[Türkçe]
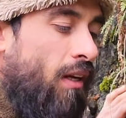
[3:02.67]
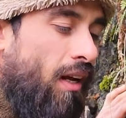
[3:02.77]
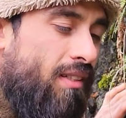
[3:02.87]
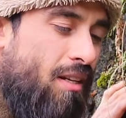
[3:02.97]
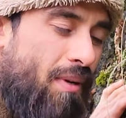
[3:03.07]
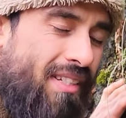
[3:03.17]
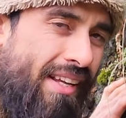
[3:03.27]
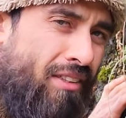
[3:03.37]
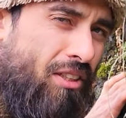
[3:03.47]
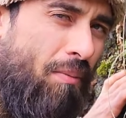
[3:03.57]
Aslında biraz
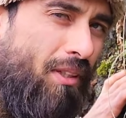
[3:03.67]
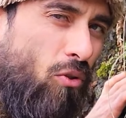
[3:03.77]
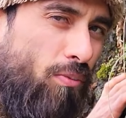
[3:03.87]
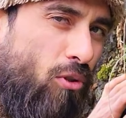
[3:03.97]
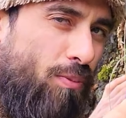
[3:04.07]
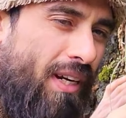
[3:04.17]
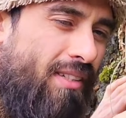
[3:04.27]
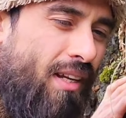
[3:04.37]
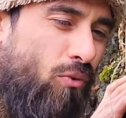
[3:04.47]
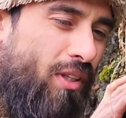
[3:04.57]
yanlış zamanda topluyoruz.
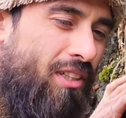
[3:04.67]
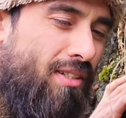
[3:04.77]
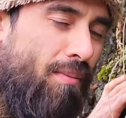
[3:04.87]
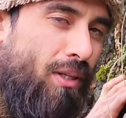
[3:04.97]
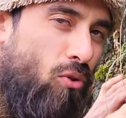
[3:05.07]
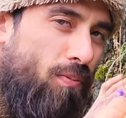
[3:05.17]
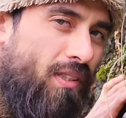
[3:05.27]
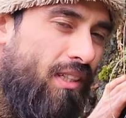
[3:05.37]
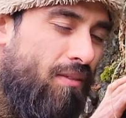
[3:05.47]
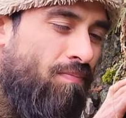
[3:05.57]
Biraz daha güneşli zamanda
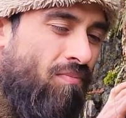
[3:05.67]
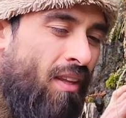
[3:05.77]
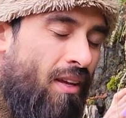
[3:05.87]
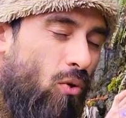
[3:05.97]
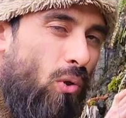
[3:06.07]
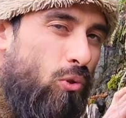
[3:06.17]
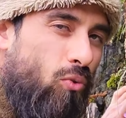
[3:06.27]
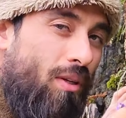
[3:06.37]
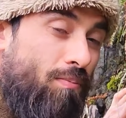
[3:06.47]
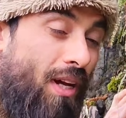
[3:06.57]
toplasaydım
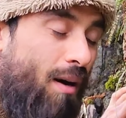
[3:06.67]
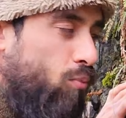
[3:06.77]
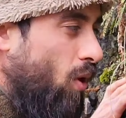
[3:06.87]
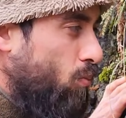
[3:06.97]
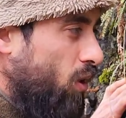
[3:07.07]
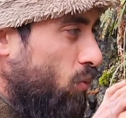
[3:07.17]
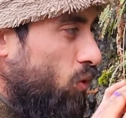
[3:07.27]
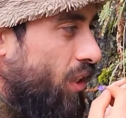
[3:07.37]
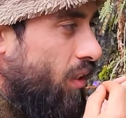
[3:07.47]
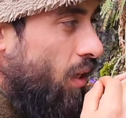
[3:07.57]
kokusu da daha buram buram
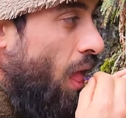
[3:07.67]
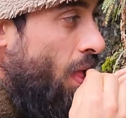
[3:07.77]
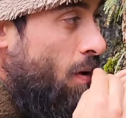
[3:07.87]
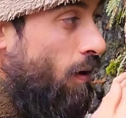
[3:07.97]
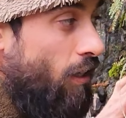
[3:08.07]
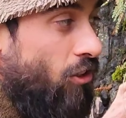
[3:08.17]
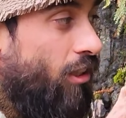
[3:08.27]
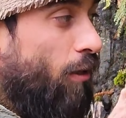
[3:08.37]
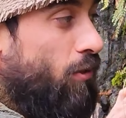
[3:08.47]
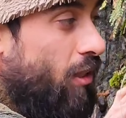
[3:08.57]
olacaktı.
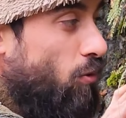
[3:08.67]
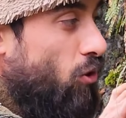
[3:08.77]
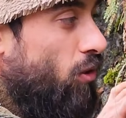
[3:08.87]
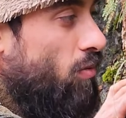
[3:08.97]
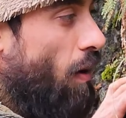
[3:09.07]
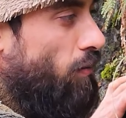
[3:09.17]
Ancak yapacak bir şey yok.